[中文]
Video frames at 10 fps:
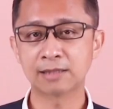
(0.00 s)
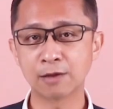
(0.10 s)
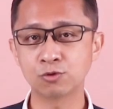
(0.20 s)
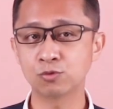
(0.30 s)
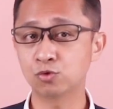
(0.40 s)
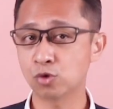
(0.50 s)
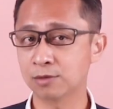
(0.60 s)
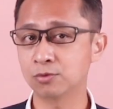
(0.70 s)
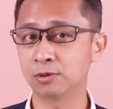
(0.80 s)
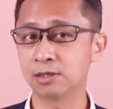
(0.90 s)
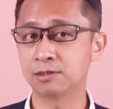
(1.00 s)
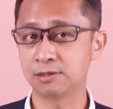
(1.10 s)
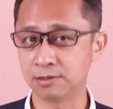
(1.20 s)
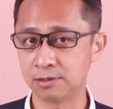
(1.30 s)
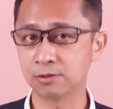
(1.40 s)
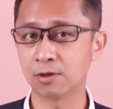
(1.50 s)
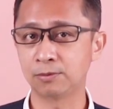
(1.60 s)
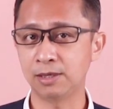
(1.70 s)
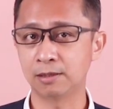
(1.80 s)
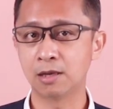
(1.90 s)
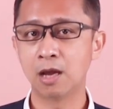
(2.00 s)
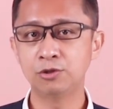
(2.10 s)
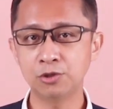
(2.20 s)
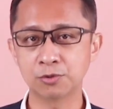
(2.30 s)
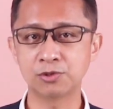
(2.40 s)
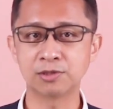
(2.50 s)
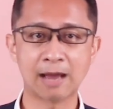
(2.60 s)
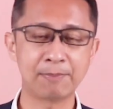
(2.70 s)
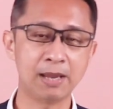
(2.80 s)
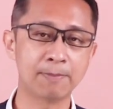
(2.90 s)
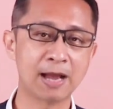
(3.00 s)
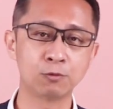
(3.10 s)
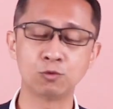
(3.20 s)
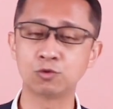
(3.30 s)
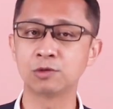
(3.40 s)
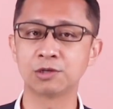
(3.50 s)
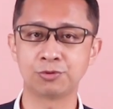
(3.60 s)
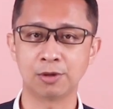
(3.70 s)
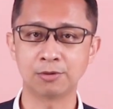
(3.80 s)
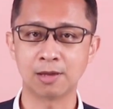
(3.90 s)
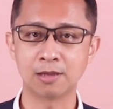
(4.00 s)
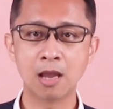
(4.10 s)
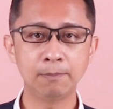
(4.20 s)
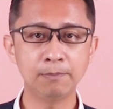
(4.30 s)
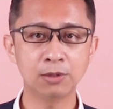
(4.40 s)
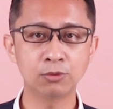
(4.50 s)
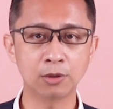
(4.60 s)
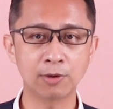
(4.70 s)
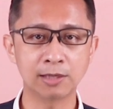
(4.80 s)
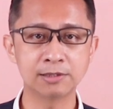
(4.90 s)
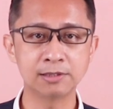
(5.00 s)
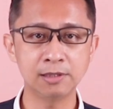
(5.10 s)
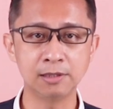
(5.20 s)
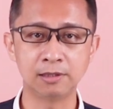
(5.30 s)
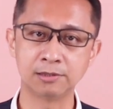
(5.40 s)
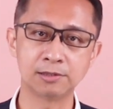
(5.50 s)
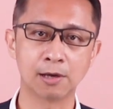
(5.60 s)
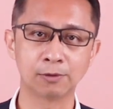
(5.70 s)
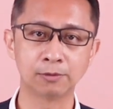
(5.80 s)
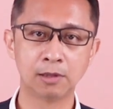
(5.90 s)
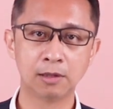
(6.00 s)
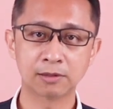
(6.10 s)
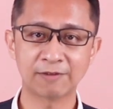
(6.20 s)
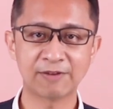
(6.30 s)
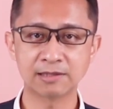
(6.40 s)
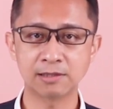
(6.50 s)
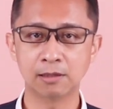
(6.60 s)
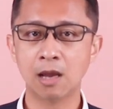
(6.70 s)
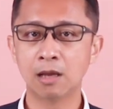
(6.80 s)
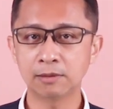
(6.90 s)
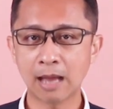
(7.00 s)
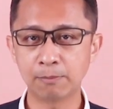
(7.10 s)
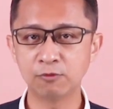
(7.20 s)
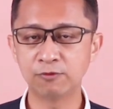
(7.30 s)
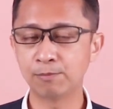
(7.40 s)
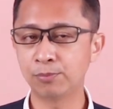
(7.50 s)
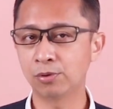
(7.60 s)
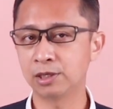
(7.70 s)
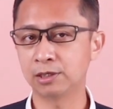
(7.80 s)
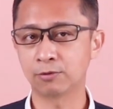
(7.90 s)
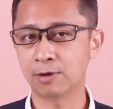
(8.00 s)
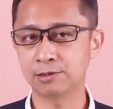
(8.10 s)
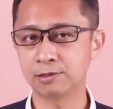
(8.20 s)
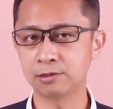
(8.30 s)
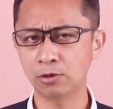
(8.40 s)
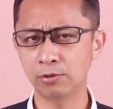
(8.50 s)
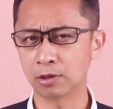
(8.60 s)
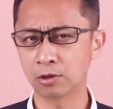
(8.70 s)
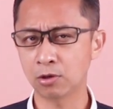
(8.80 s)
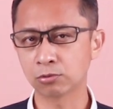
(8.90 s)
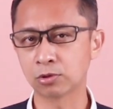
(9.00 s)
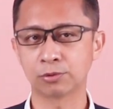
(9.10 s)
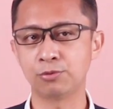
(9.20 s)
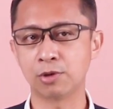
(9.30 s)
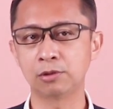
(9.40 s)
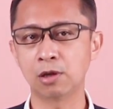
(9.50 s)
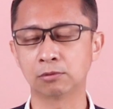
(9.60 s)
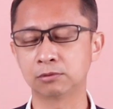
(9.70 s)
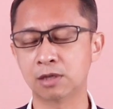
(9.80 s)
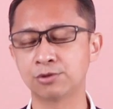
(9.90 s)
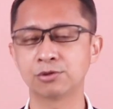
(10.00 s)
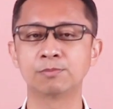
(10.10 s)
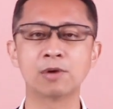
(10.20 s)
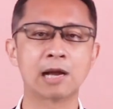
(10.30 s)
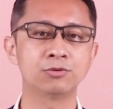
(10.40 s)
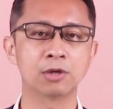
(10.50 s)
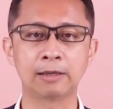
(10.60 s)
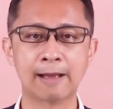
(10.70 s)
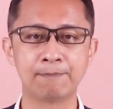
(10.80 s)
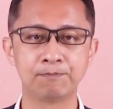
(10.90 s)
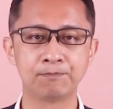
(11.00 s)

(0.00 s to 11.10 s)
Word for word: 当初创作的起心动念，就是他陪伴无数个学员面对关系议题之后，他发现大部分破裂的关系都有一个共同的源头，那就是不安全感。